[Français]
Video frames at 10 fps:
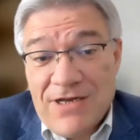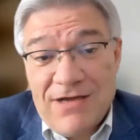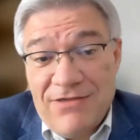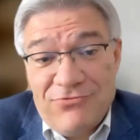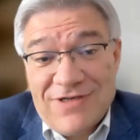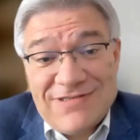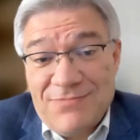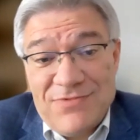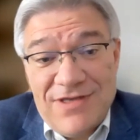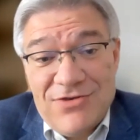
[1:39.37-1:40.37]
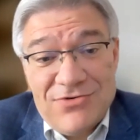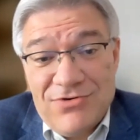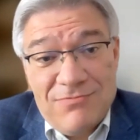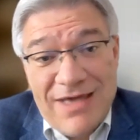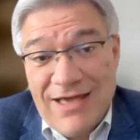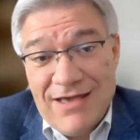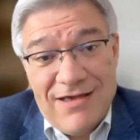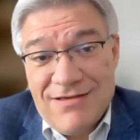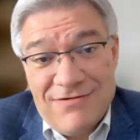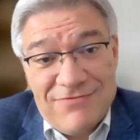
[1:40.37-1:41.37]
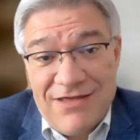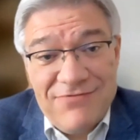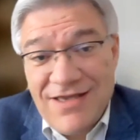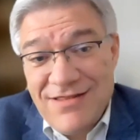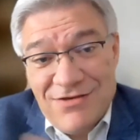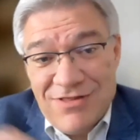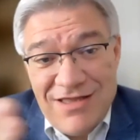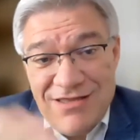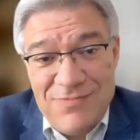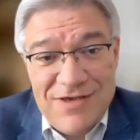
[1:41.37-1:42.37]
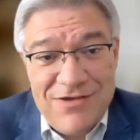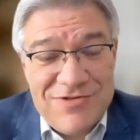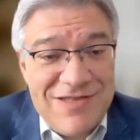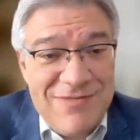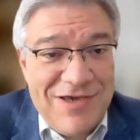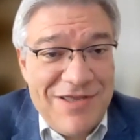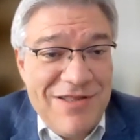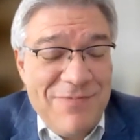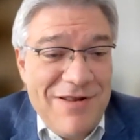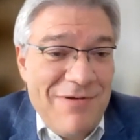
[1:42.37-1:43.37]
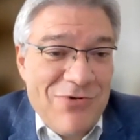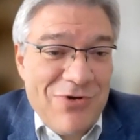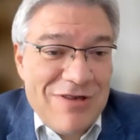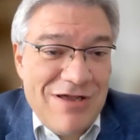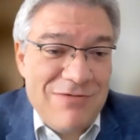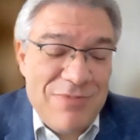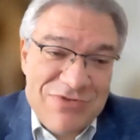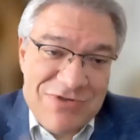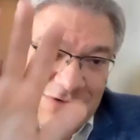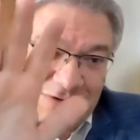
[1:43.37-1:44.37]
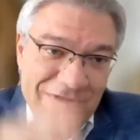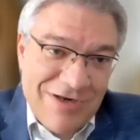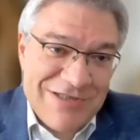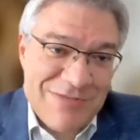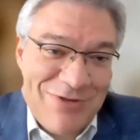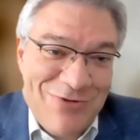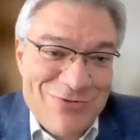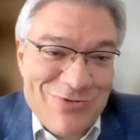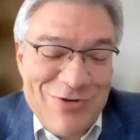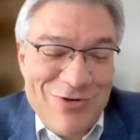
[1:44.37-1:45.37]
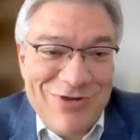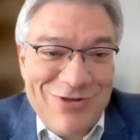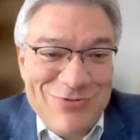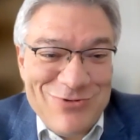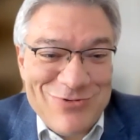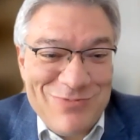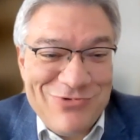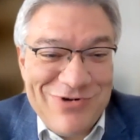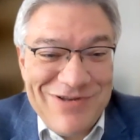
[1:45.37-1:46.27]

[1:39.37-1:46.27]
il faut accepter que, bah, voilà, vérité en delà des, Pyrénées, des Pyrénées n'est pas la même qu'en delà, même si euh, les Espagnols sont d'accord avec nous sur ce point.